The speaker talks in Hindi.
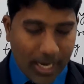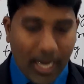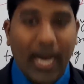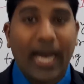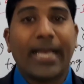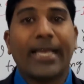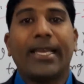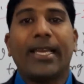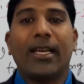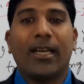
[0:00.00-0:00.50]

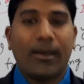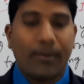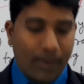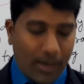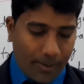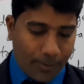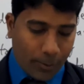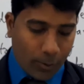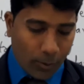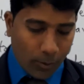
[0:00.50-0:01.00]
आइए हम
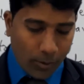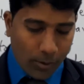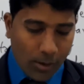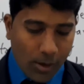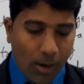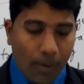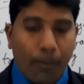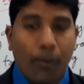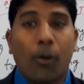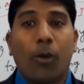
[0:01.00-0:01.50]
आपको
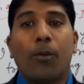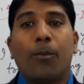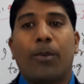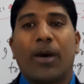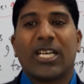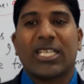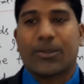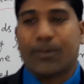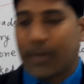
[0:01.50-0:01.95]
पोम फर्स्ट